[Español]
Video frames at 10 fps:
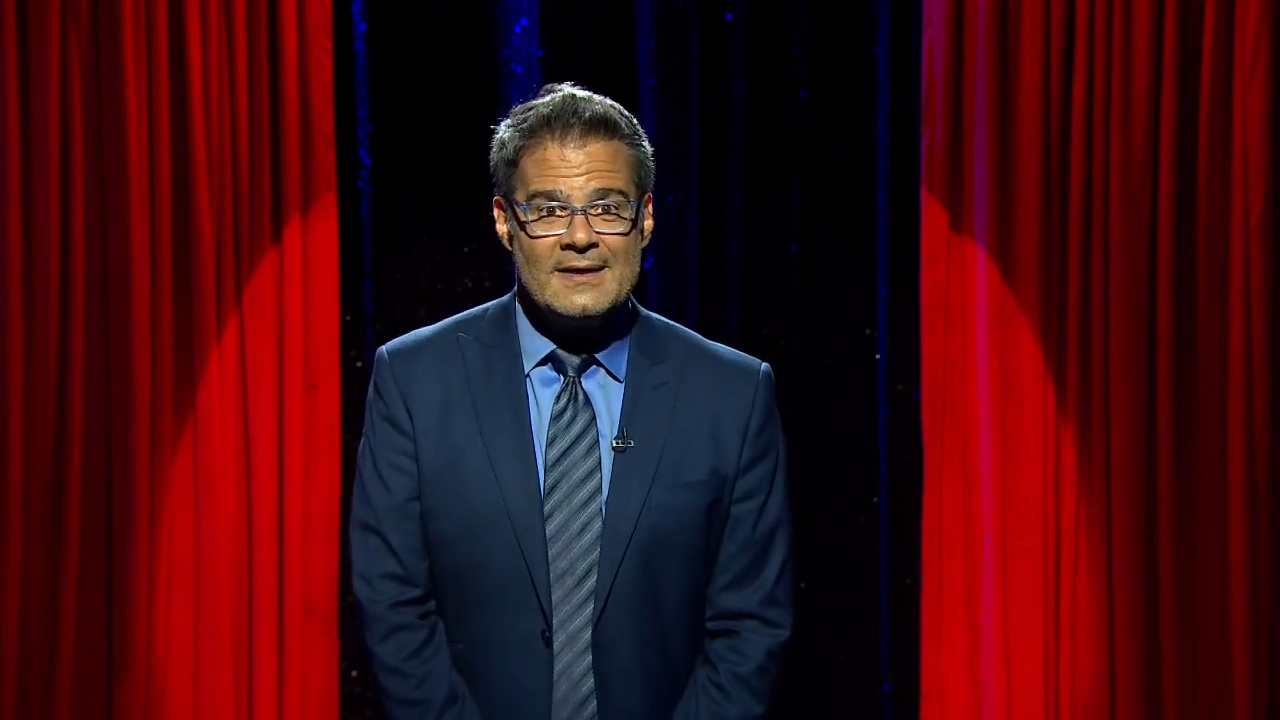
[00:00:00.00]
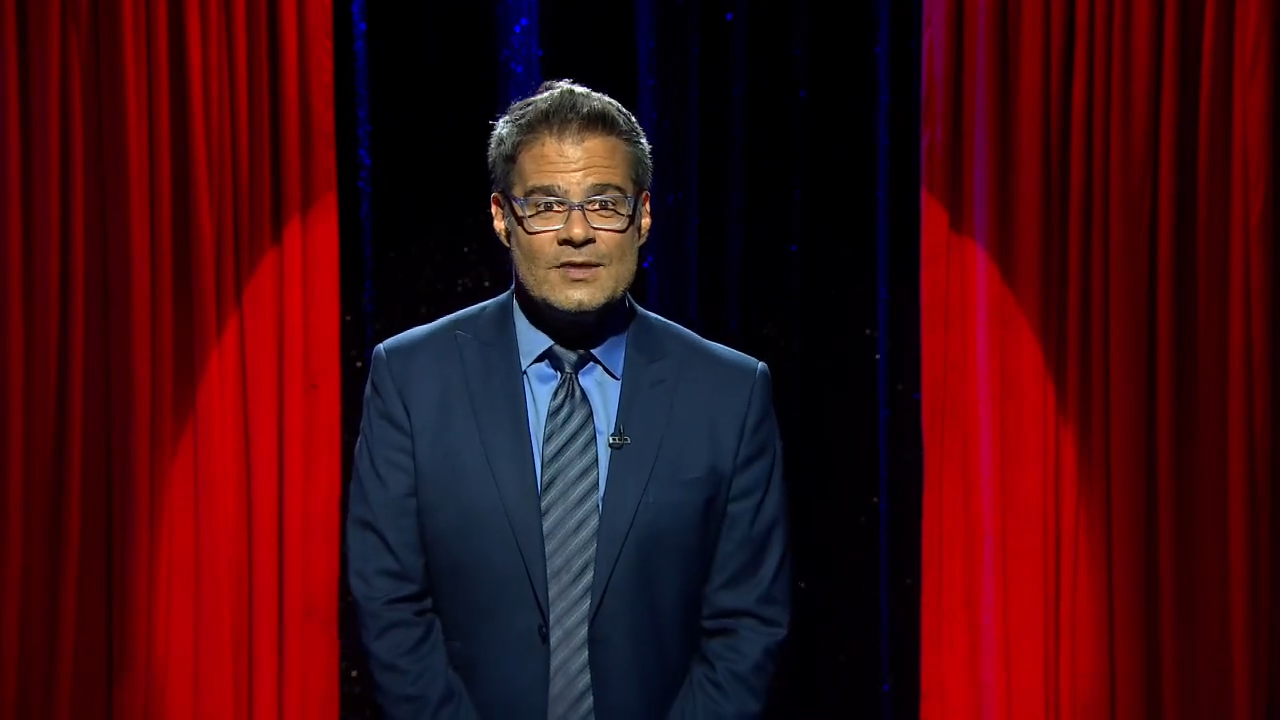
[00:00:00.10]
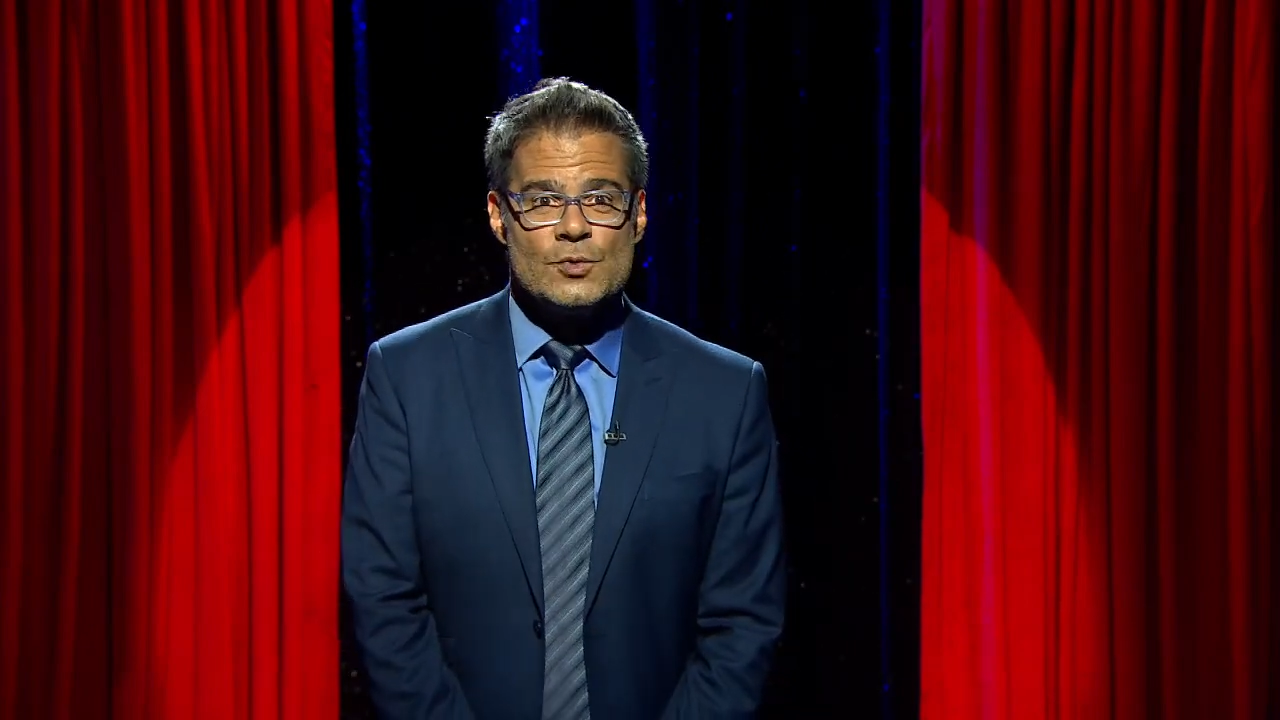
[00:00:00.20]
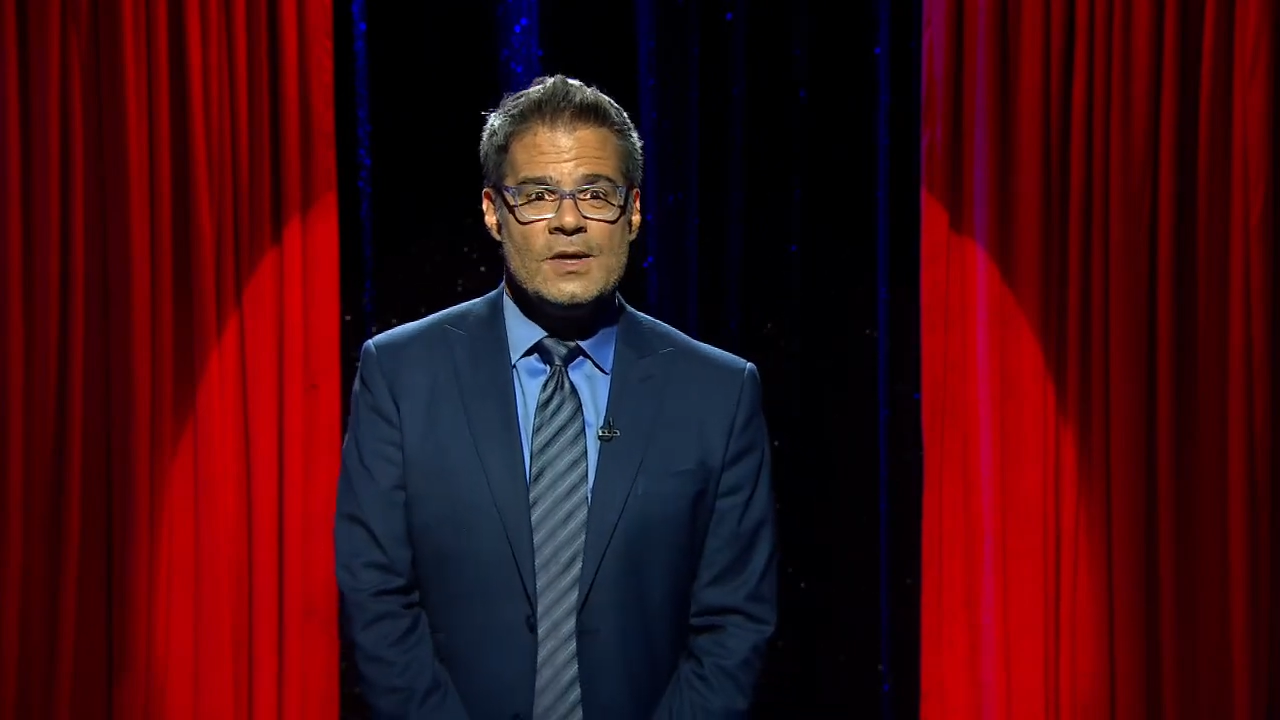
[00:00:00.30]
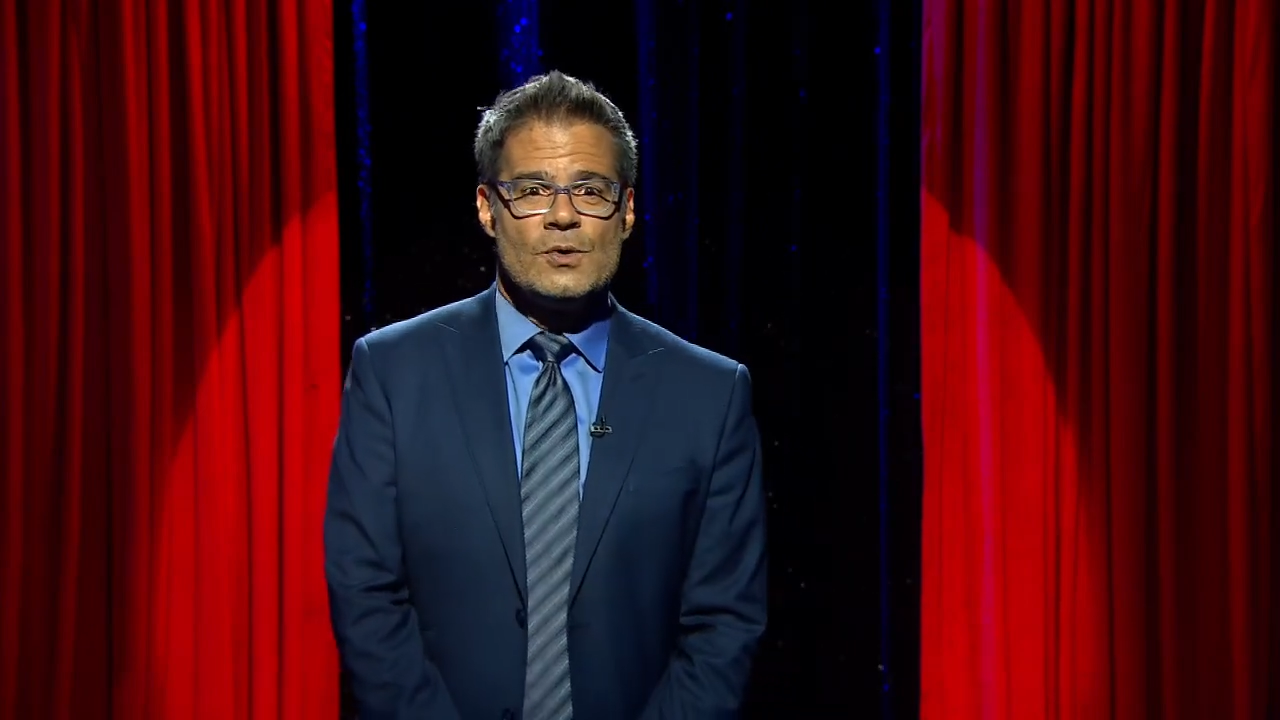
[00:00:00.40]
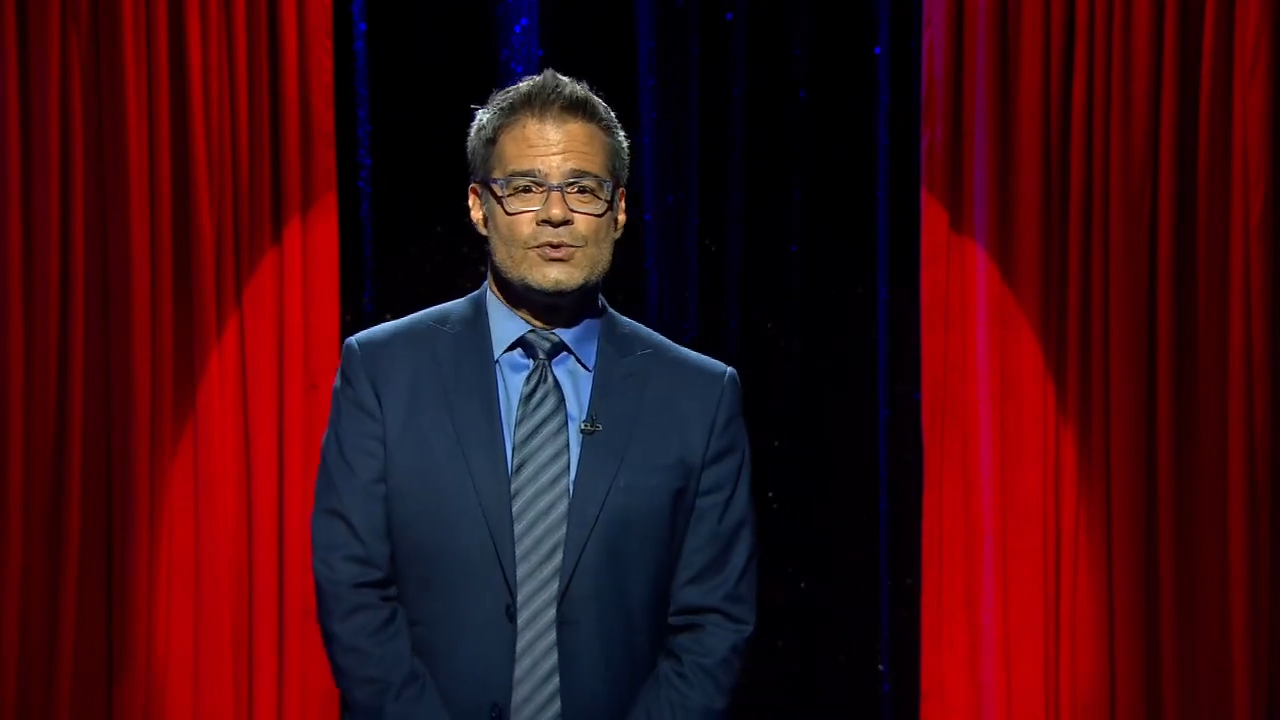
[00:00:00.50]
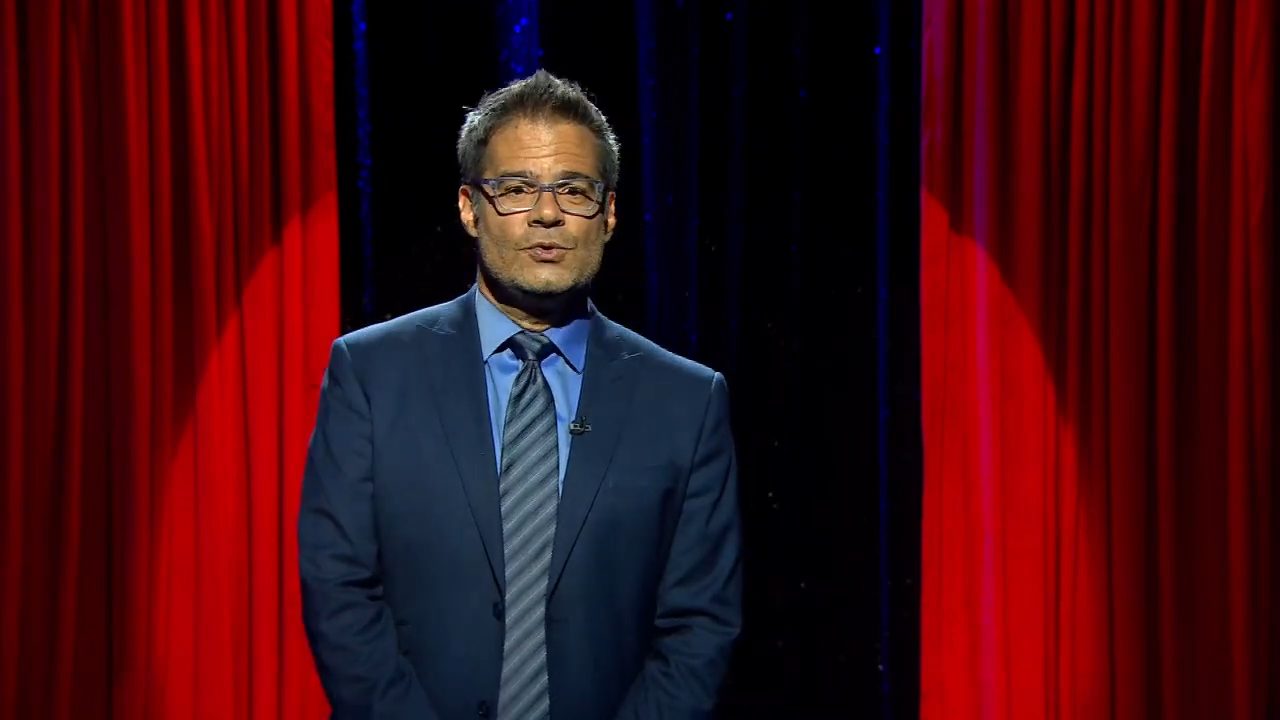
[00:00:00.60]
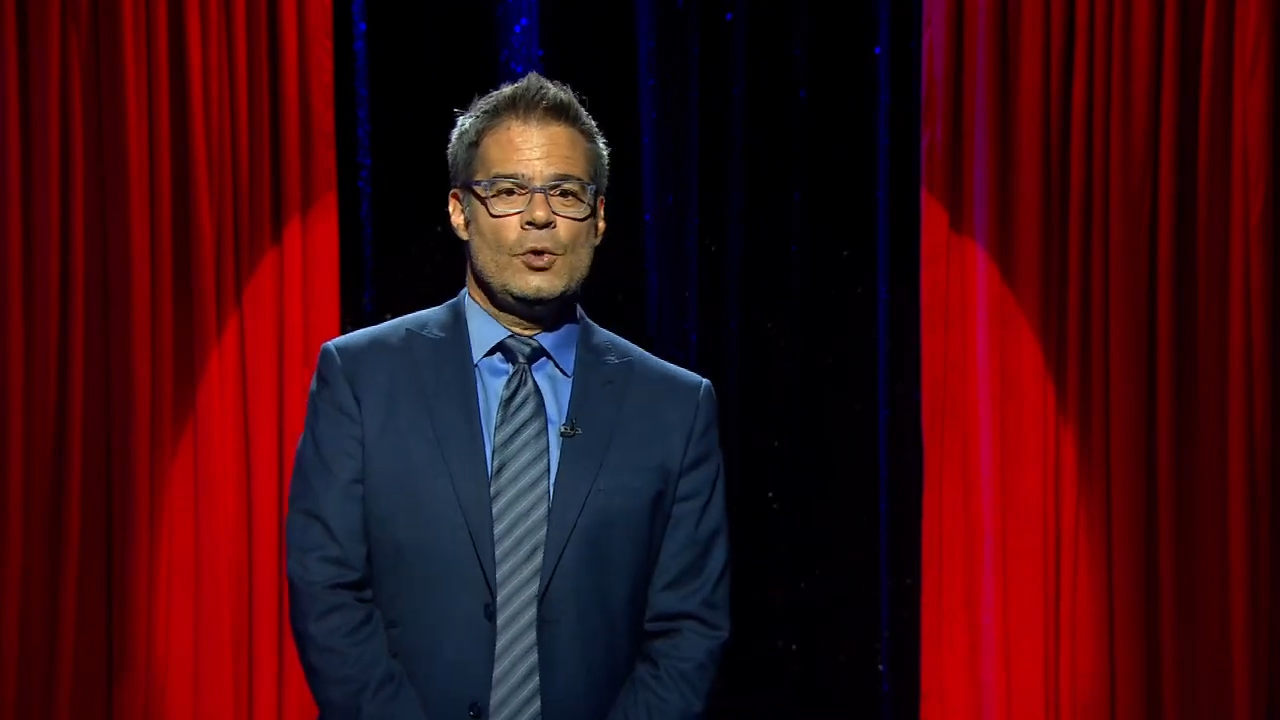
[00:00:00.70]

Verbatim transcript: de que sus negocios